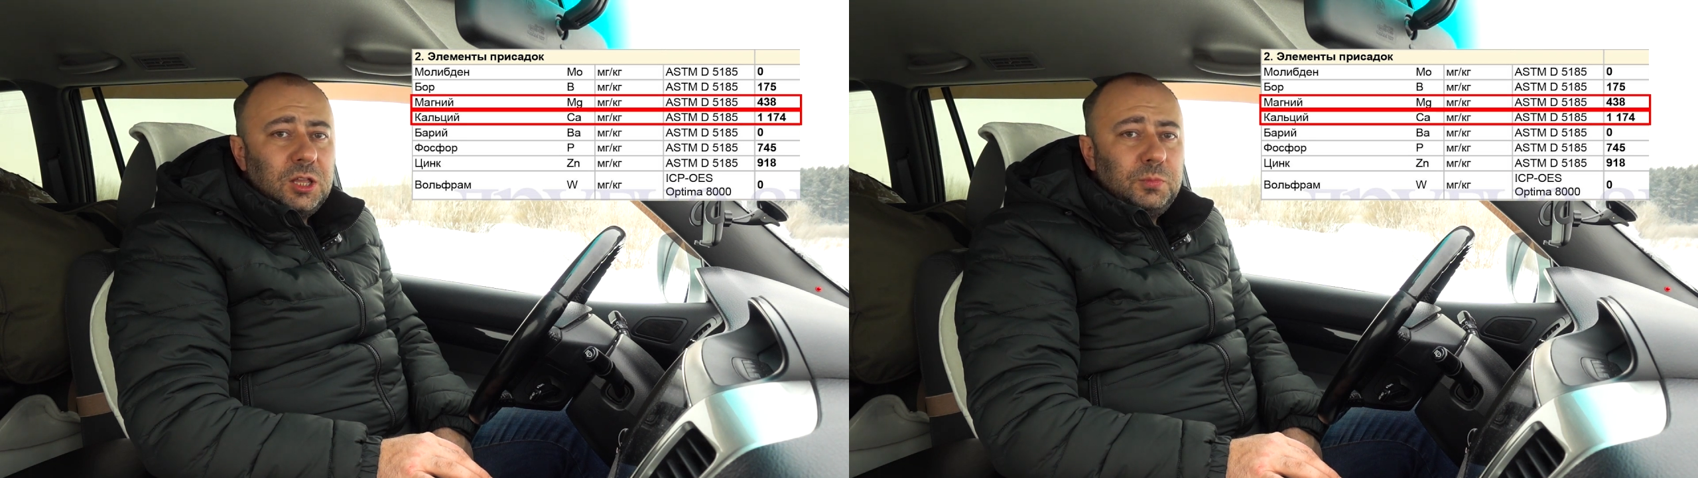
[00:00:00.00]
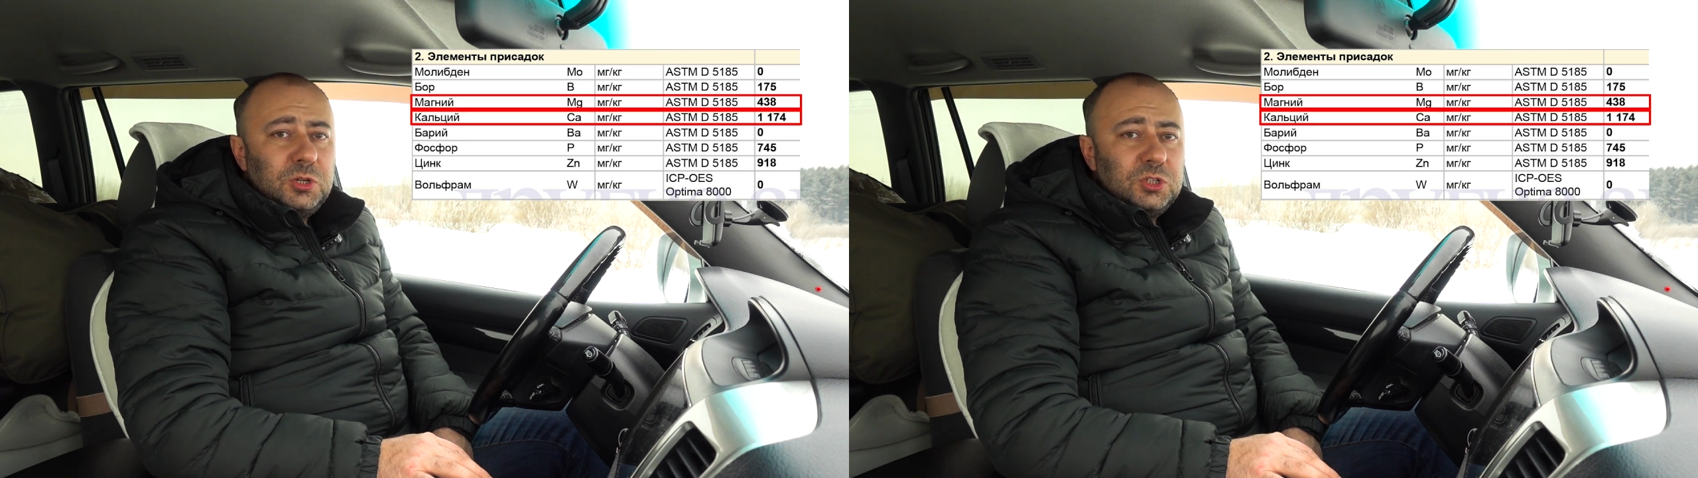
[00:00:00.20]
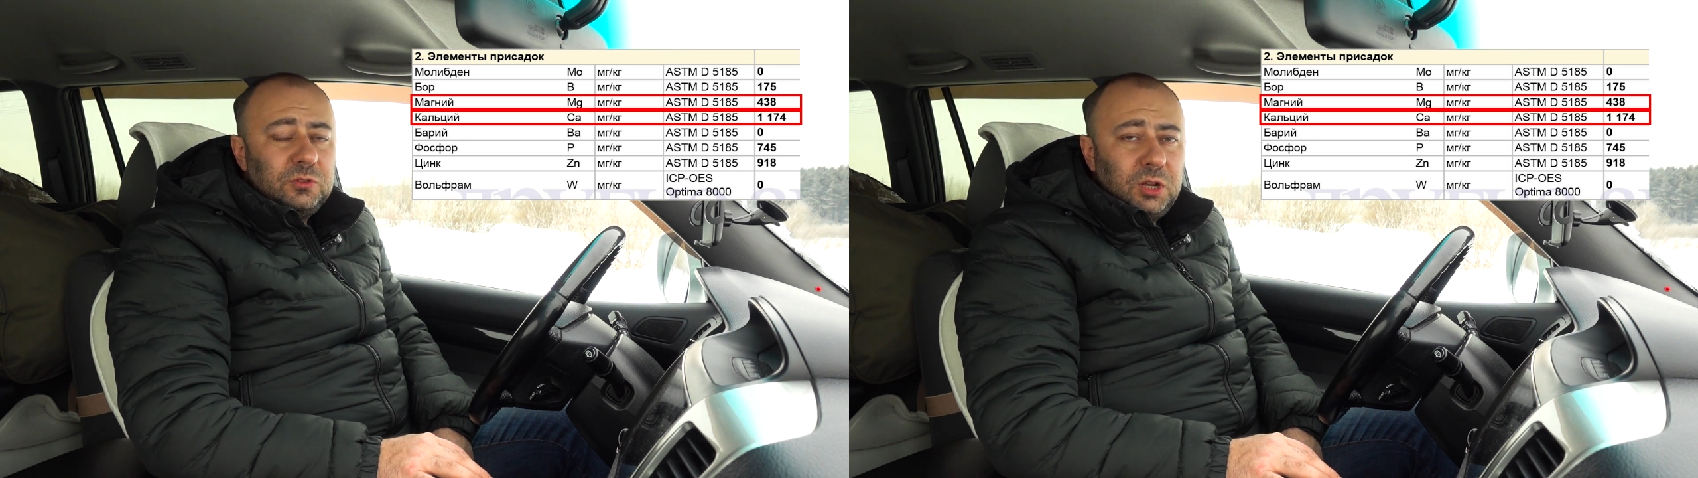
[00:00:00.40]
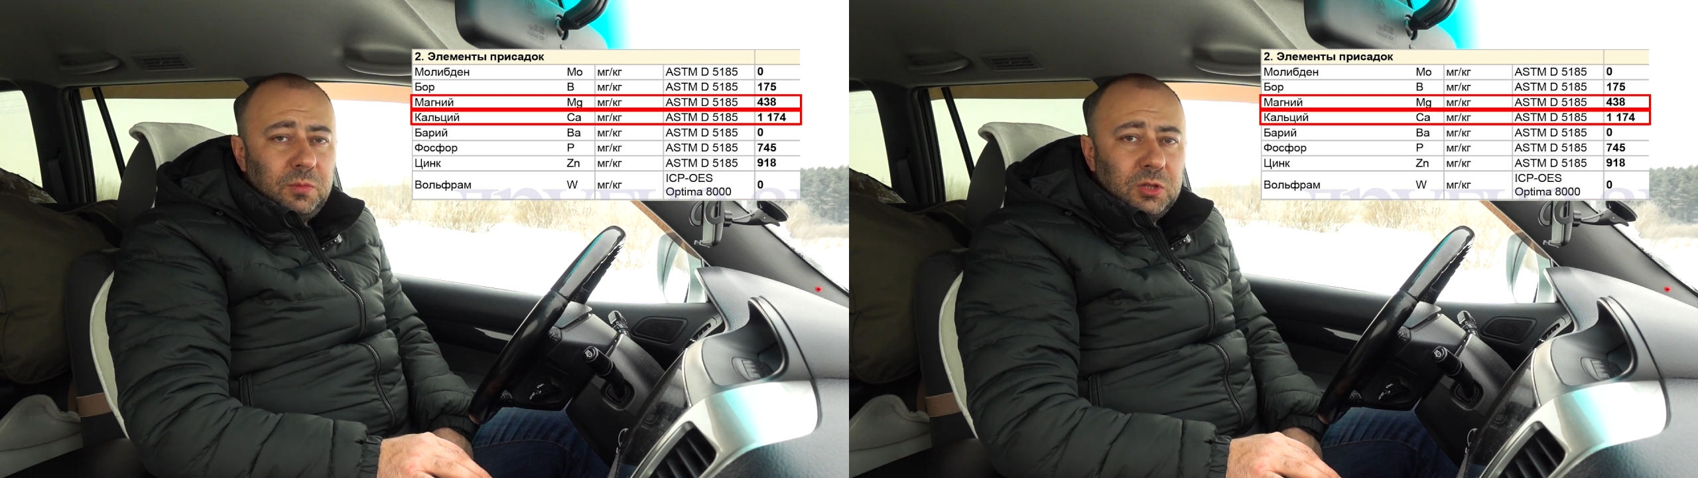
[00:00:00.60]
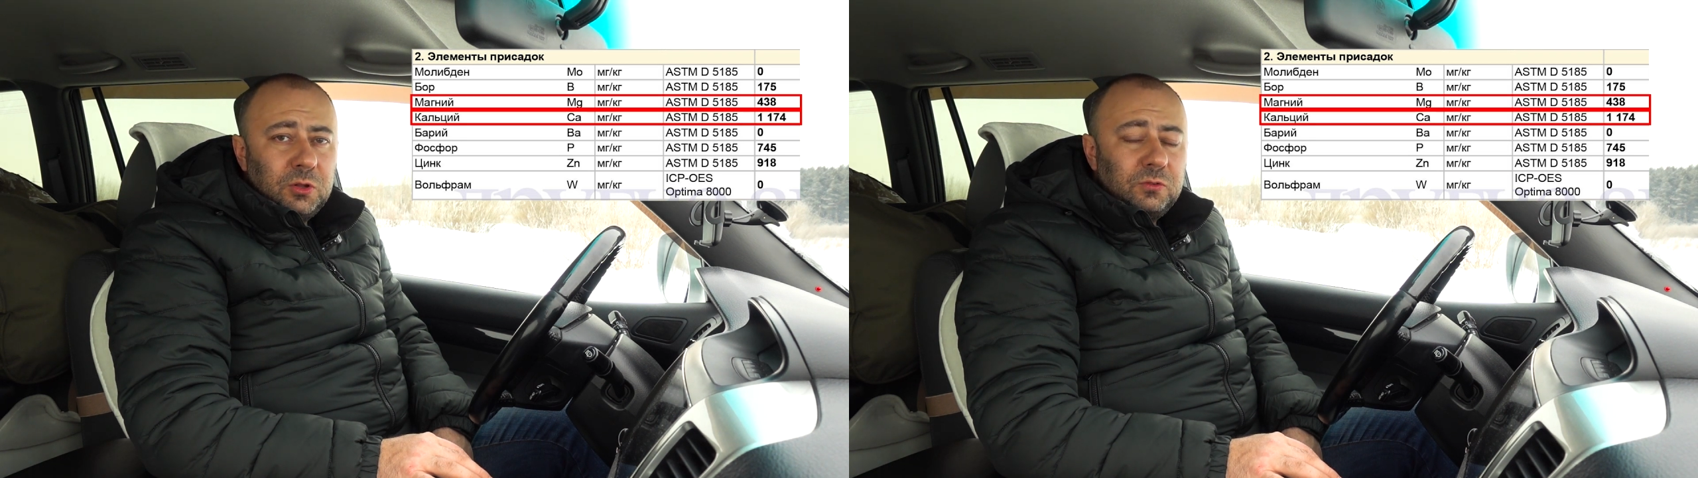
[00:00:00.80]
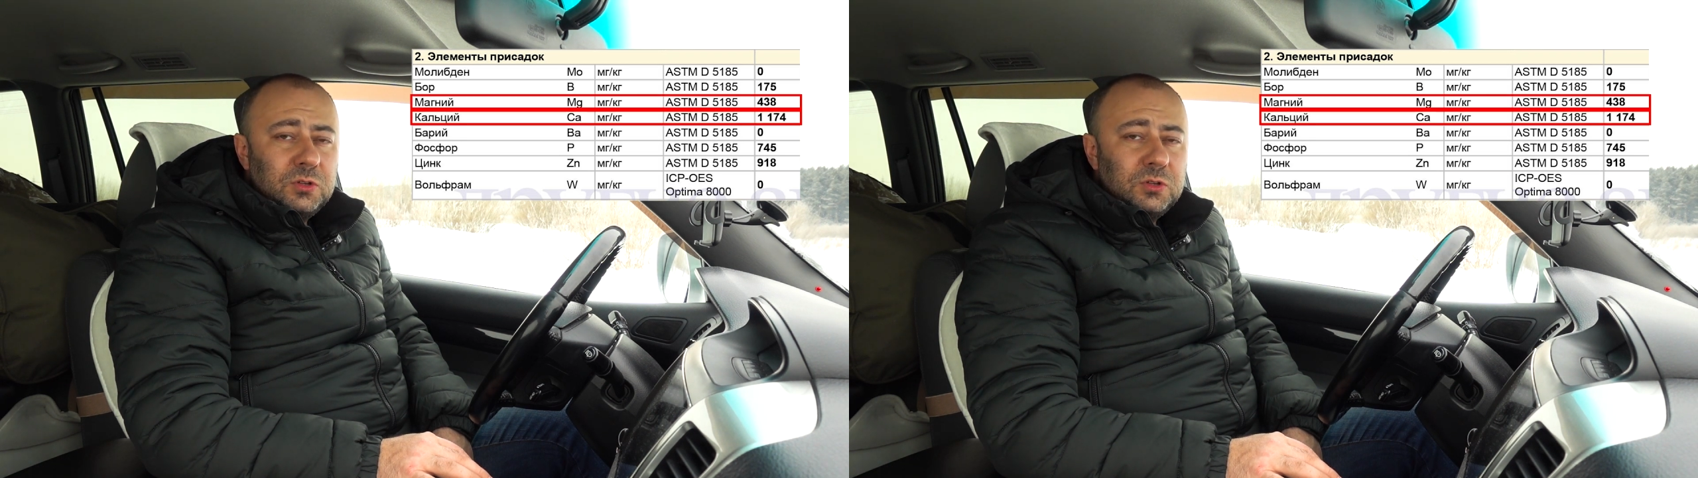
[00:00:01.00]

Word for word: от преждевременного